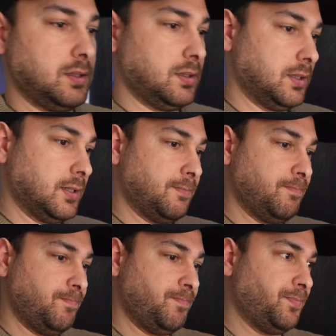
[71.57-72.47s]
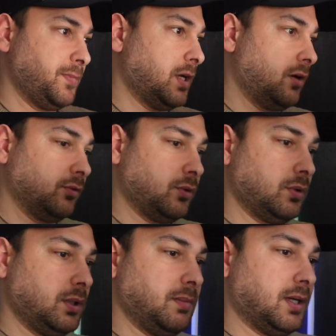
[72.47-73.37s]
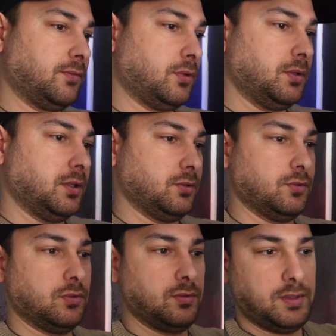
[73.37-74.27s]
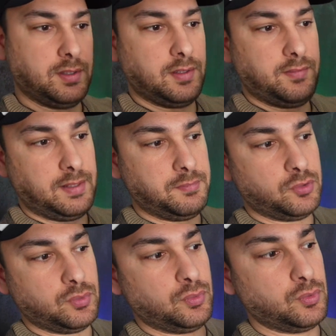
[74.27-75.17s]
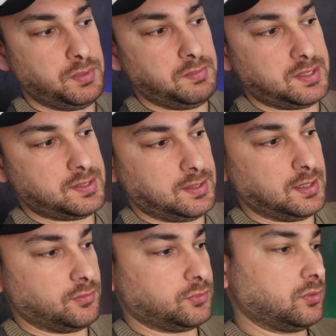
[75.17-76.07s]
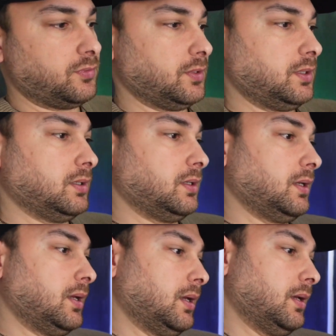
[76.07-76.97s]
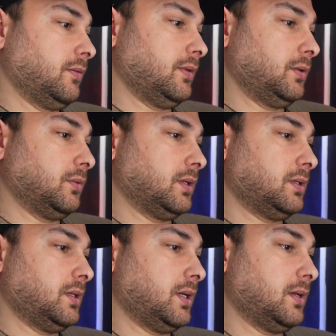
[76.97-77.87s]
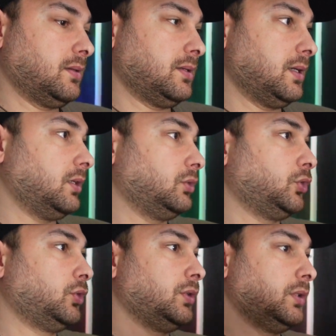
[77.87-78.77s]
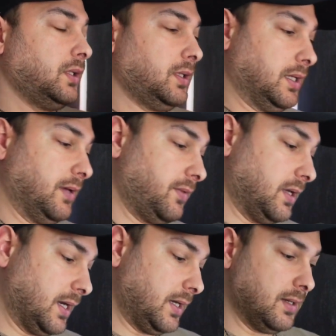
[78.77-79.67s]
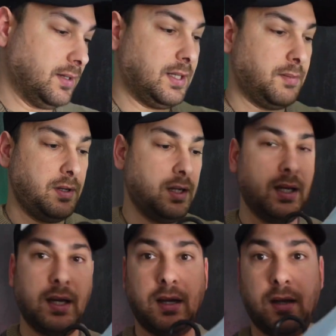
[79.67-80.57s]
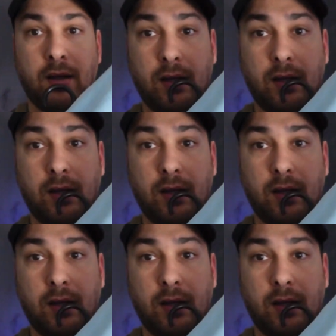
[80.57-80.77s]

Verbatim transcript: ähm, Aufdruck gemacht worden. Also wir haben hier so einen gummimäßigen Aufdruck, Freunde. Finde ich wirklich sehr, sehr schön. Dann haben wir ein Double Layer